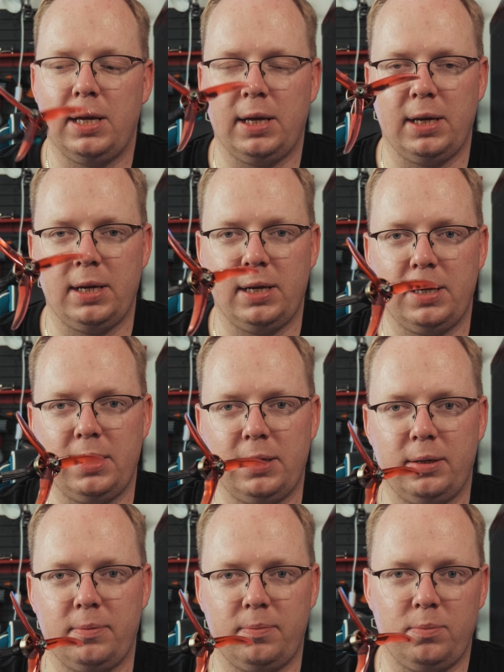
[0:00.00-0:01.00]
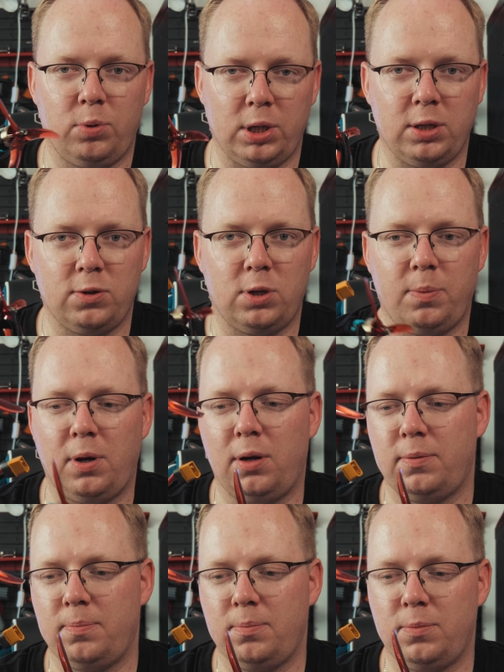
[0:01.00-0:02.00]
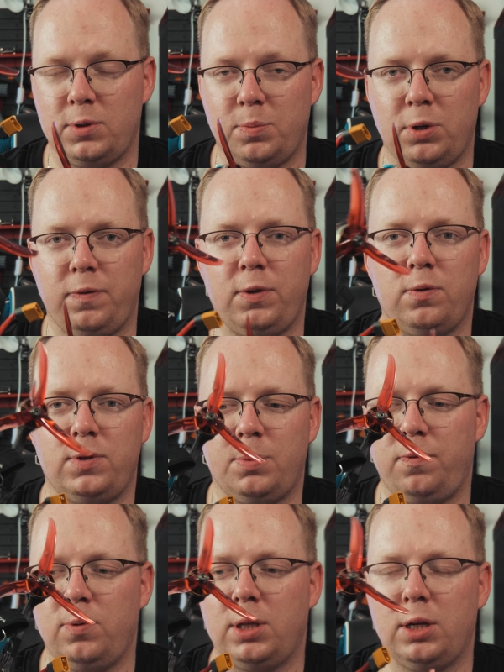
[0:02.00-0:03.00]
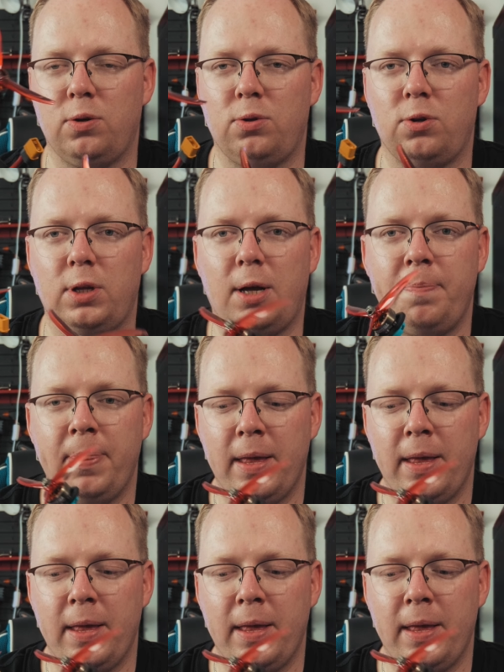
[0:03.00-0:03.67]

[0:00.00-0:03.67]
e, bo jedna osoba z moich widzów zamówiła tego drona,